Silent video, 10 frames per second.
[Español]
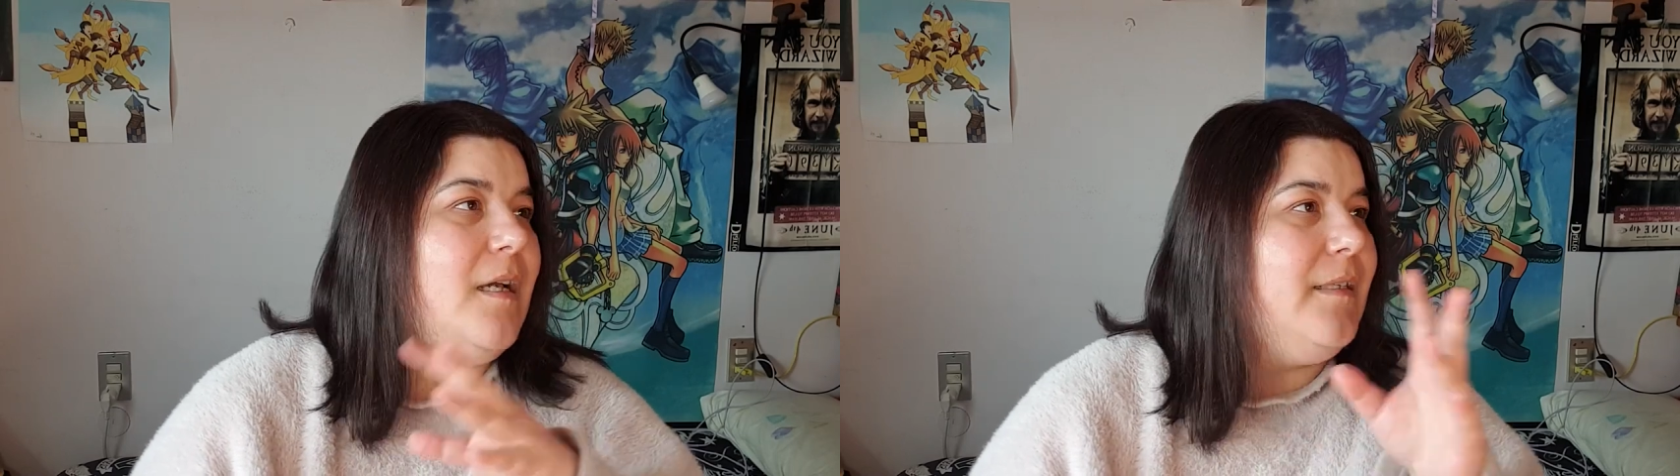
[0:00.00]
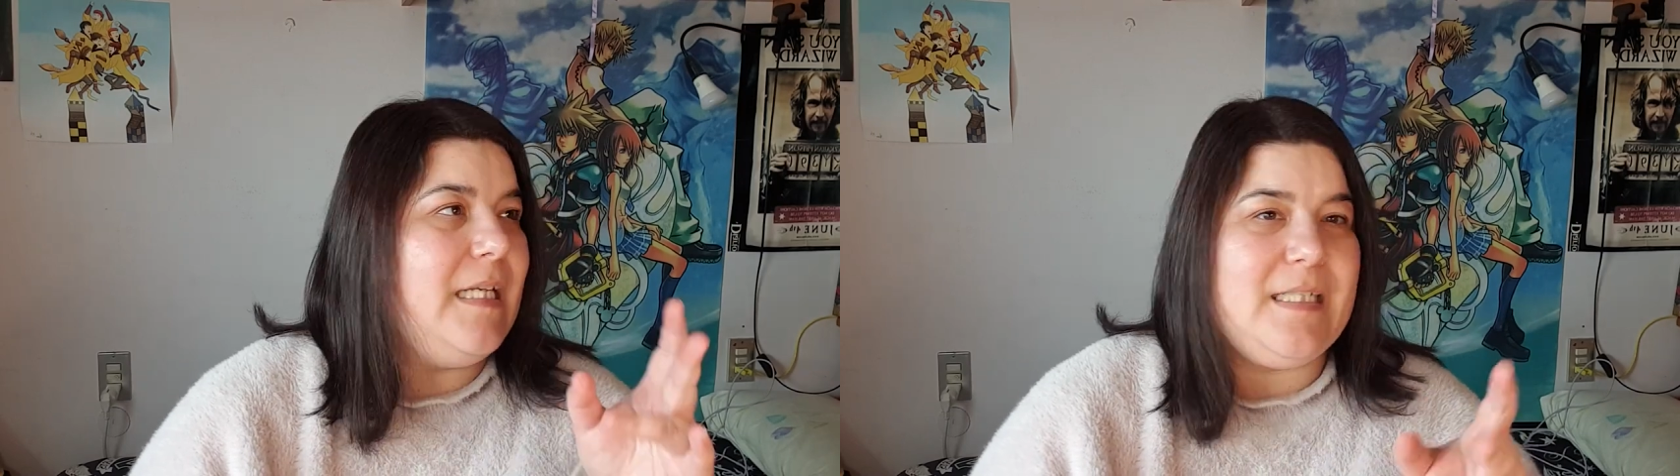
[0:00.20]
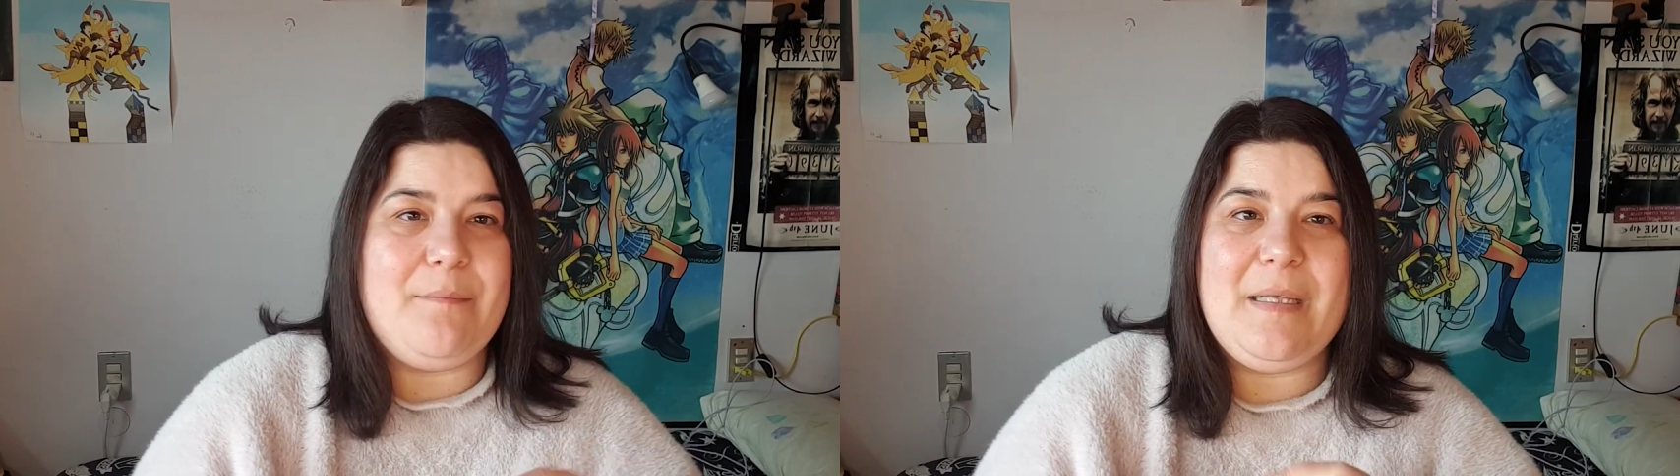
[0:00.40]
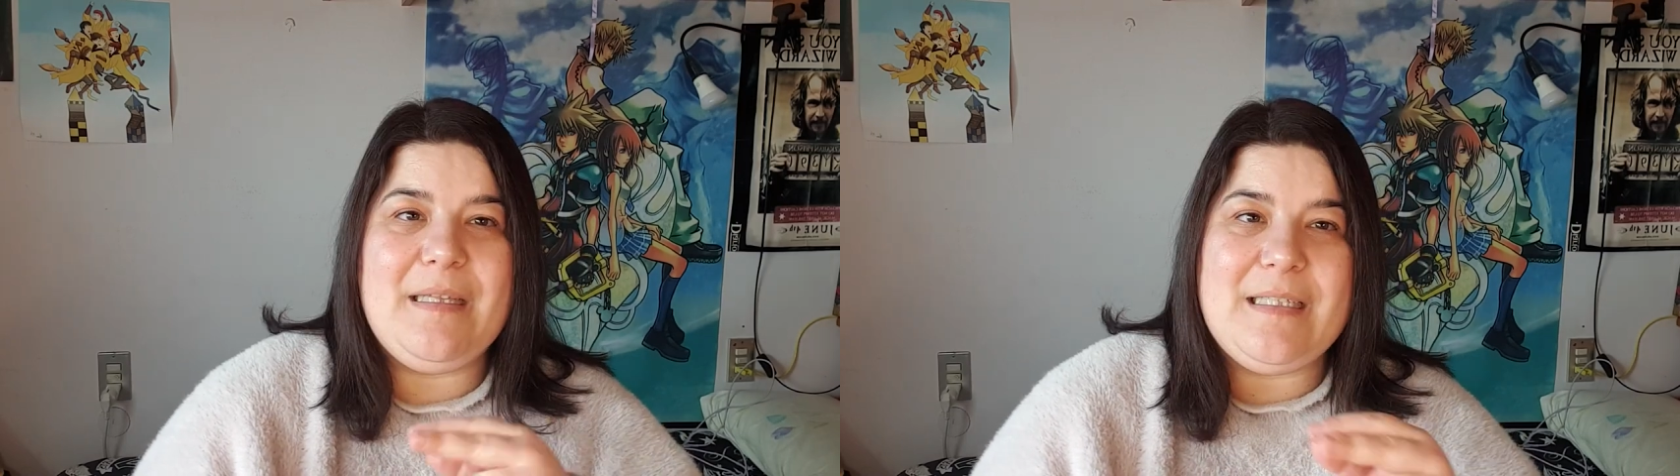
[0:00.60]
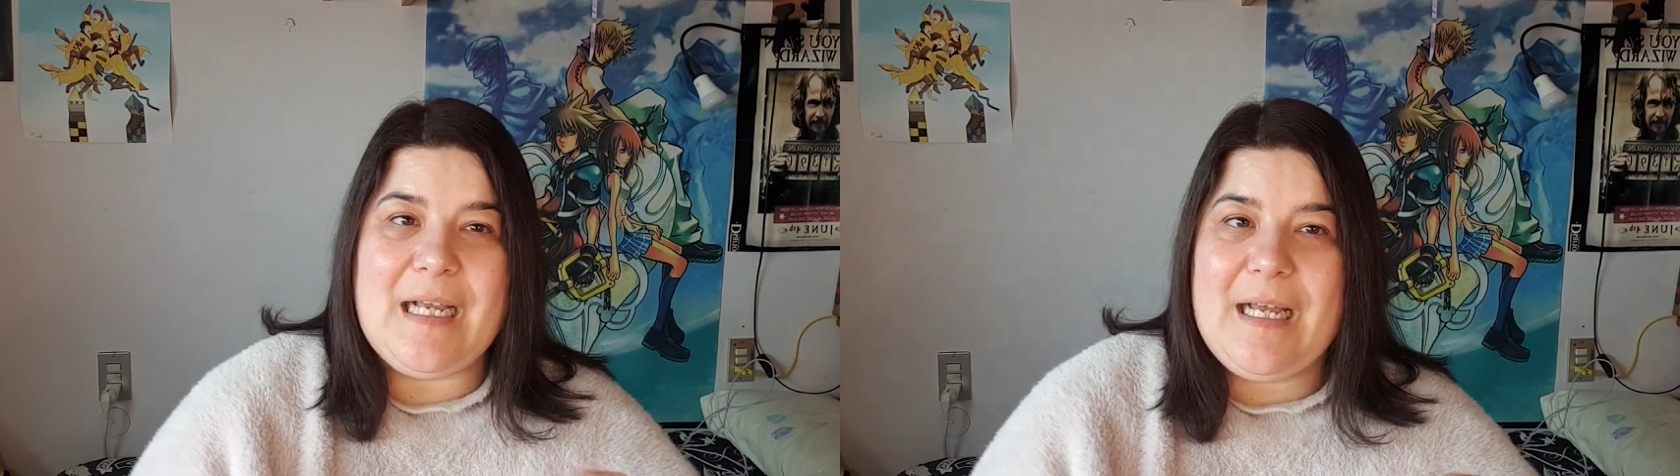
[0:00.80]
ya se
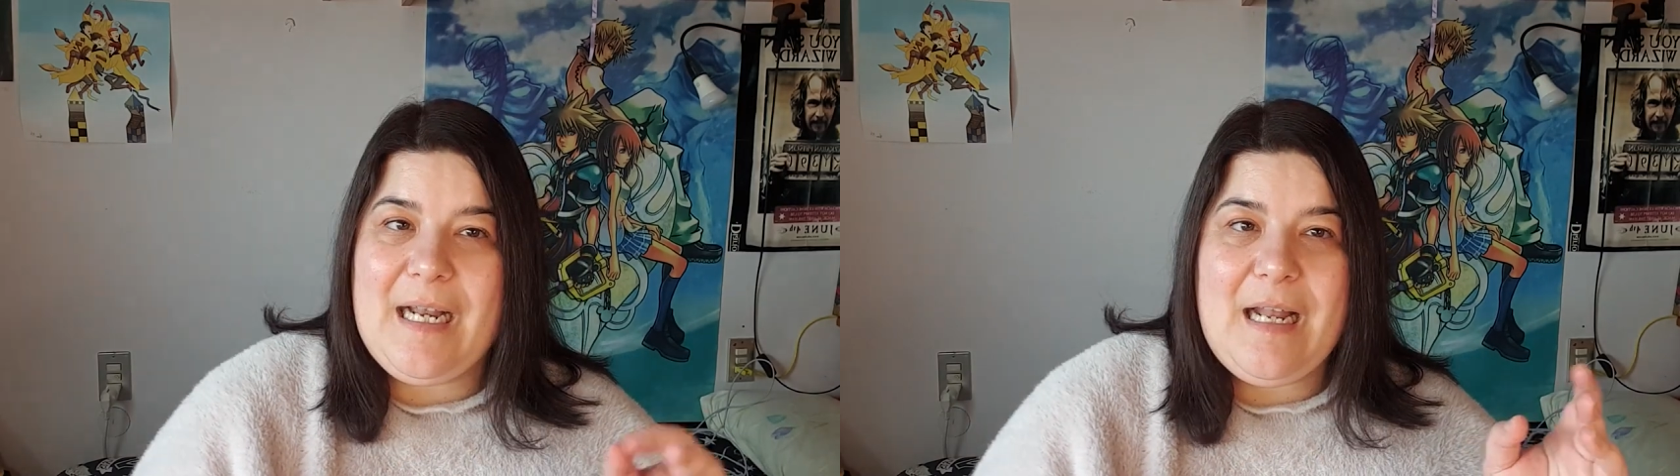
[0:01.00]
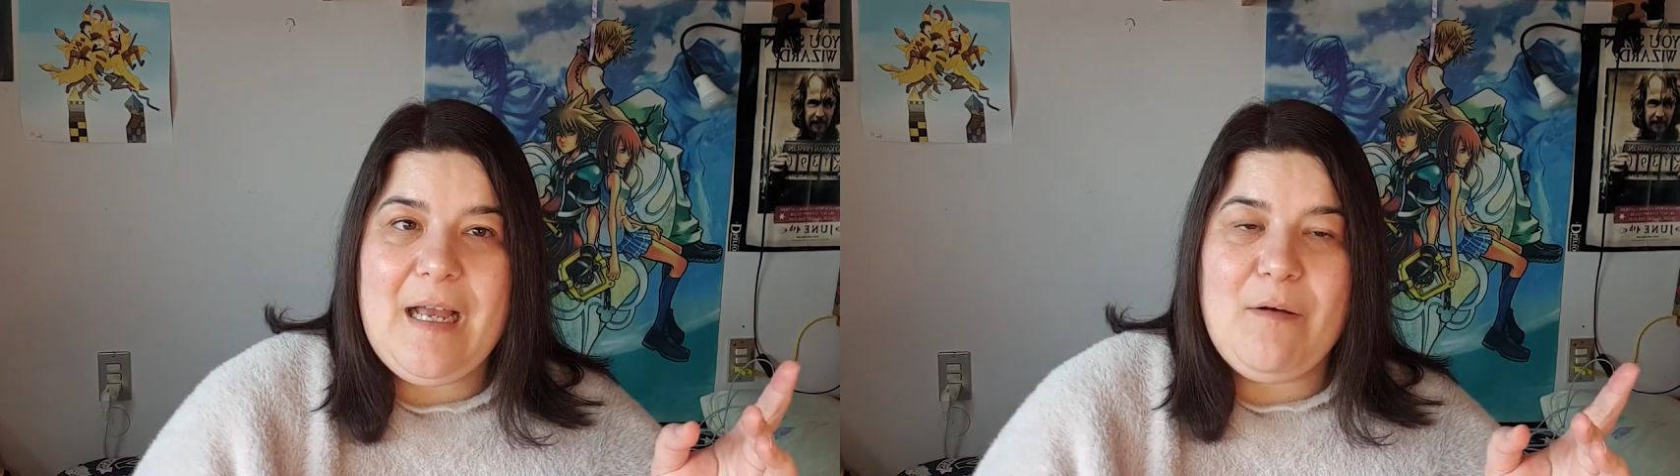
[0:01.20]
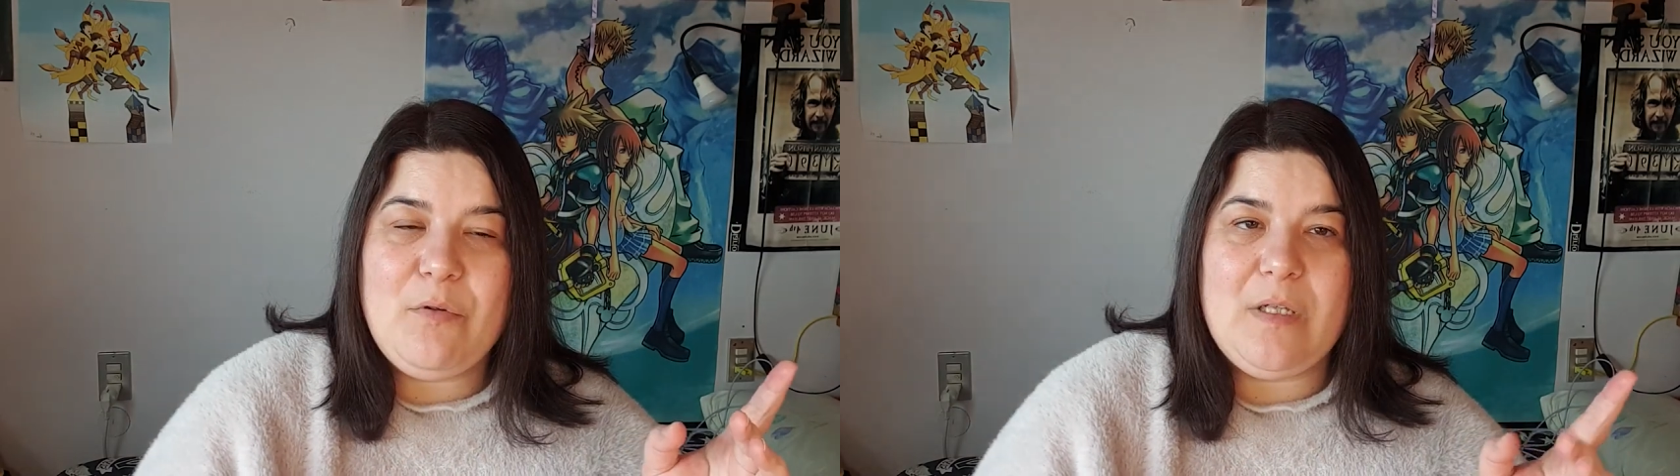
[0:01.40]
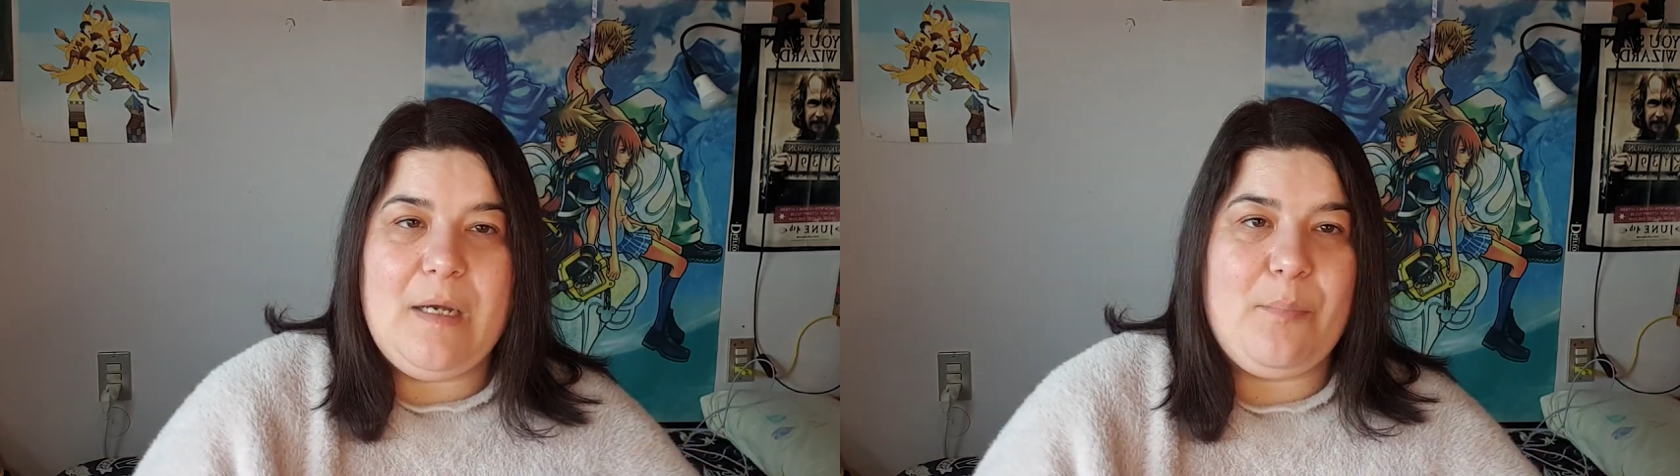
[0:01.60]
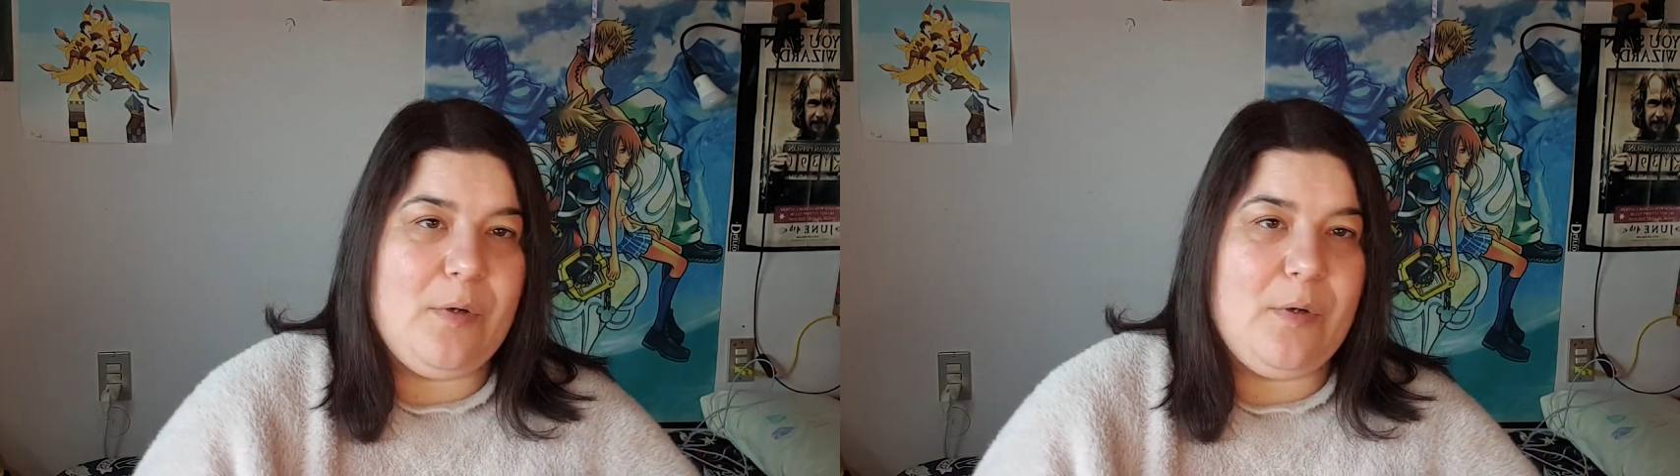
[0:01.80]
sacará la autora